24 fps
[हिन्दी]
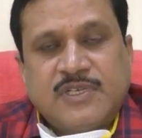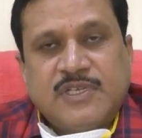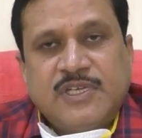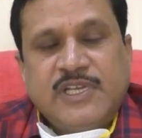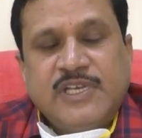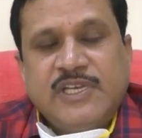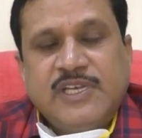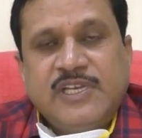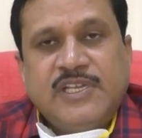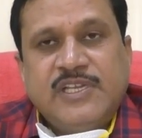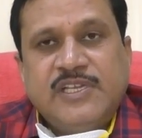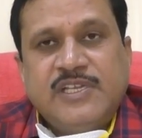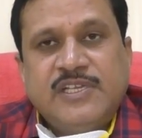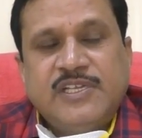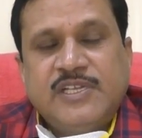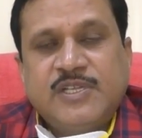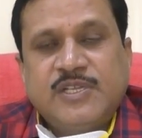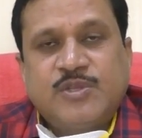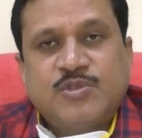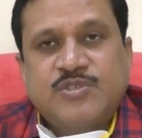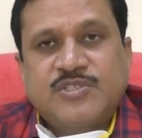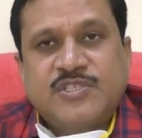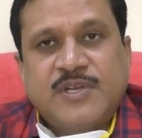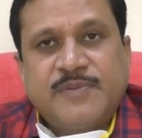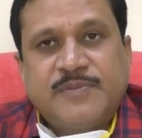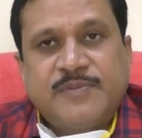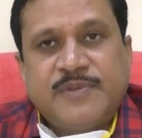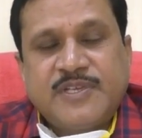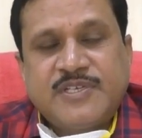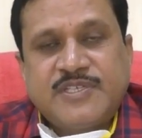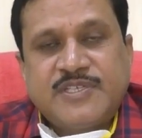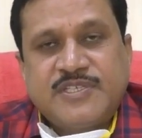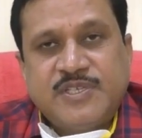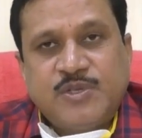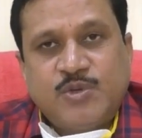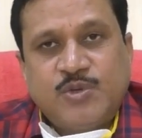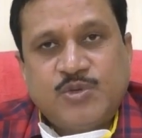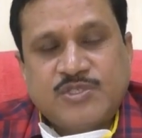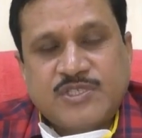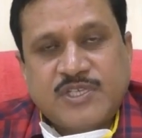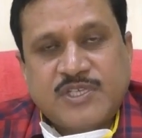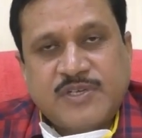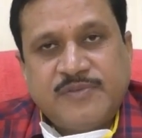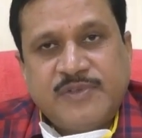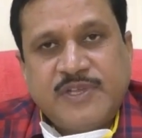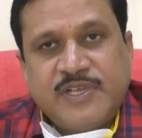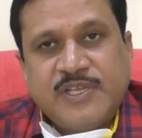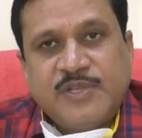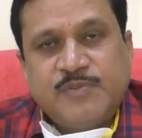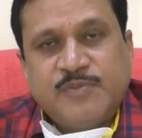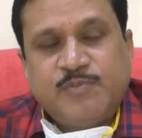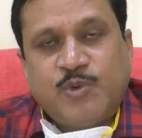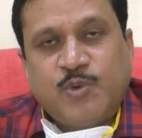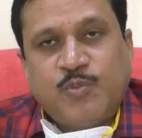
नहीं नहीं ये तो सिर्फ एक सीरो सर्वे की